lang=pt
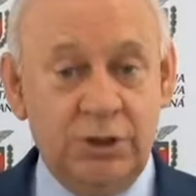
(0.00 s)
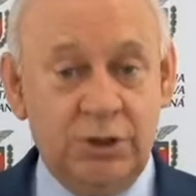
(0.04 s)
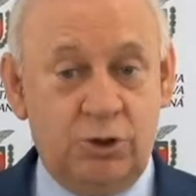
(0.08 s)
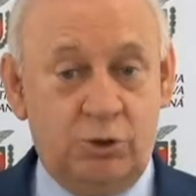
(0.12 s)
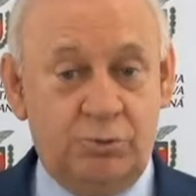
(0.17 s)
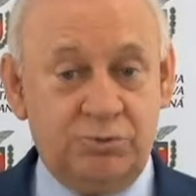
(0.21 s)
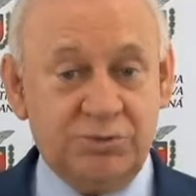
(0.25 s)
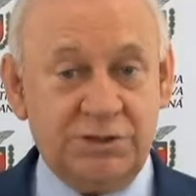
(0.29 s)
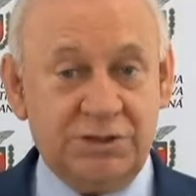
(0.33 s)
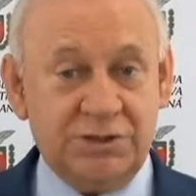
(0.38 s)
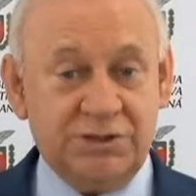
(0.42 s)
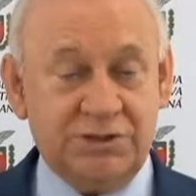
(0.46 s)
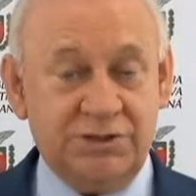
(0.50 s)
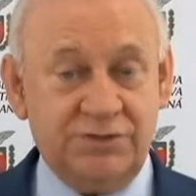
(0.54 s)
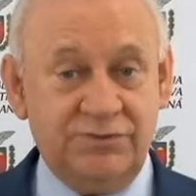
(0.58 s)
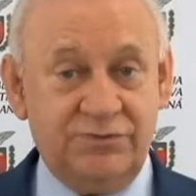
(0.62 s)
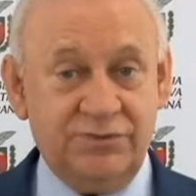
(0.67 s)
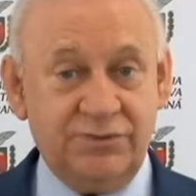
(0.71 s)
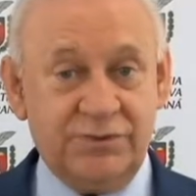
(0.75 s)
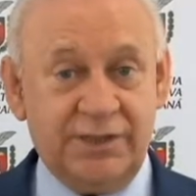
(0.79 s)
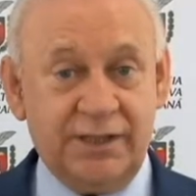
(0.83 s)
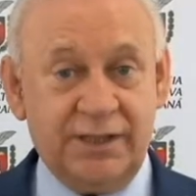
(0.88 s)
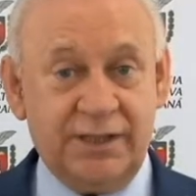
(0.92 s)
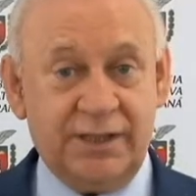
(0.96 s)

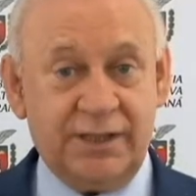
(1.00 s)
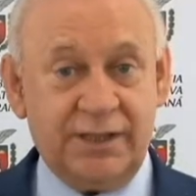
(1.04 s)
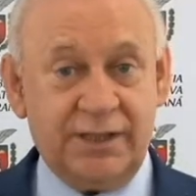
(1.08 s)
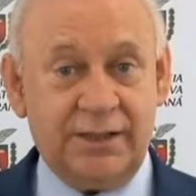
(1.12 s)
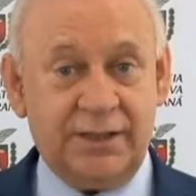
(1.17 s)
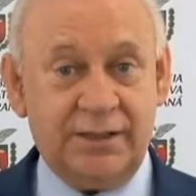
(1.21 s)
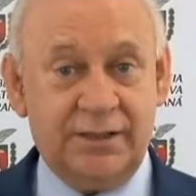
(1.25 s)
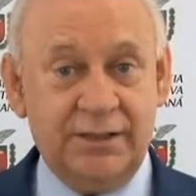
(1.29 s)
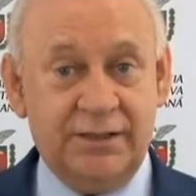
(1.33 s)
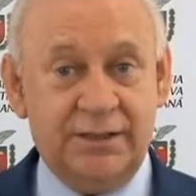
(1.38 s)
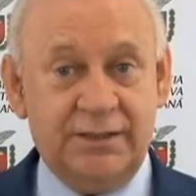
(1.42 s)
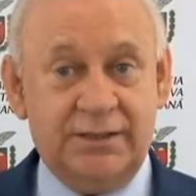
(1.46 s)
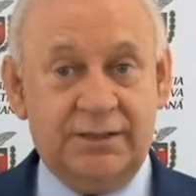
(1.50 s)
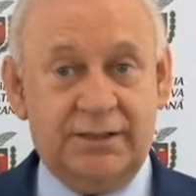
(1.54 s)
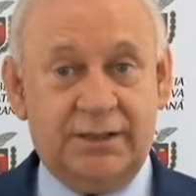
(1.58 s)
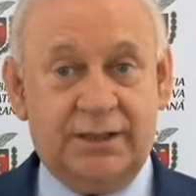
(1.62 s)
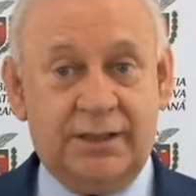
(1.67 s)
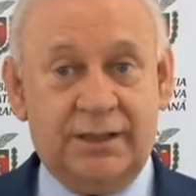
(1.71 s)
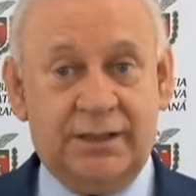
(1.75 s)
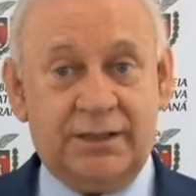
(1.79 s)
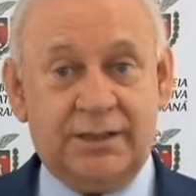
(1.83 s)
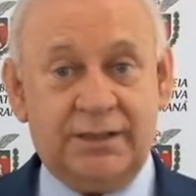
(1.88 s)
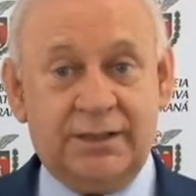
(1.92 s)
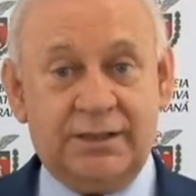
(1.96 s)
objetivo que era
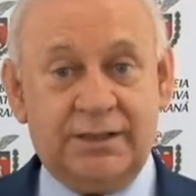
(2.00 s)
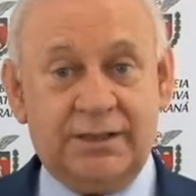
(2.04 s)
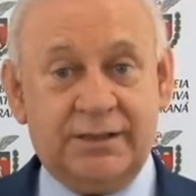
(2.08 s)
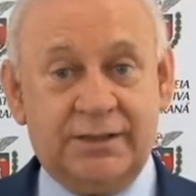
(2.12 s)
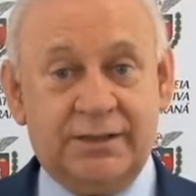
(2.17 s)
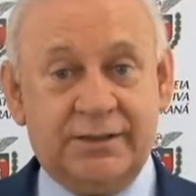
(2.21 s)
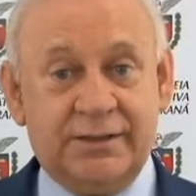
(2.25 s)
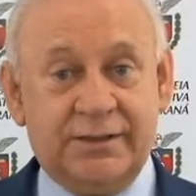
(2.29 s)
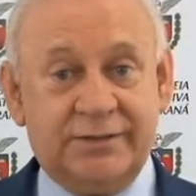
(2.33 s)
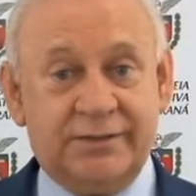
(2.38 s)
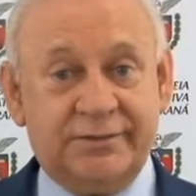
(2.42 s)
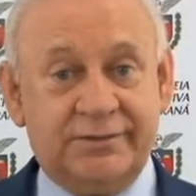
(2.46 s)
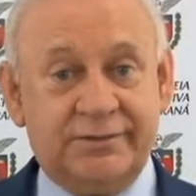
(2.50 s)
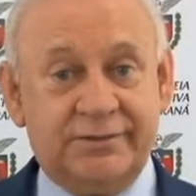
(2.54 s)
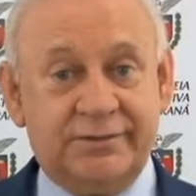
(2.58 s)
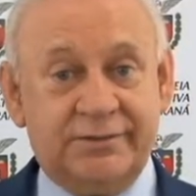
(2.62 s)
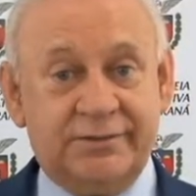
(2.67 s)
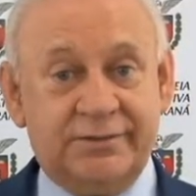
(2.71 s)
ah,